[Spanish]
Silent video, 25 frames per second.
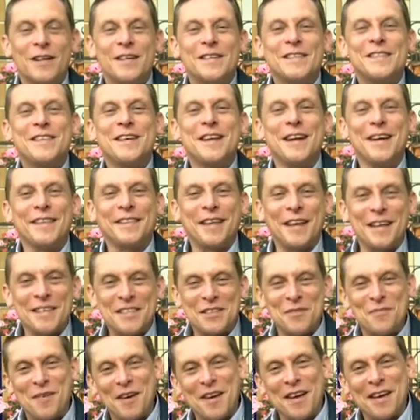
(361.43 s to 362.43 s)
Será hasta la
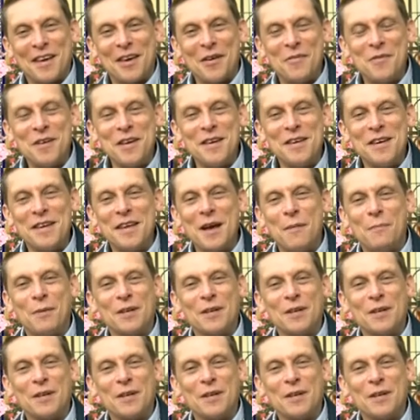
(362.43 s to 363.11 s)
semana que viene y a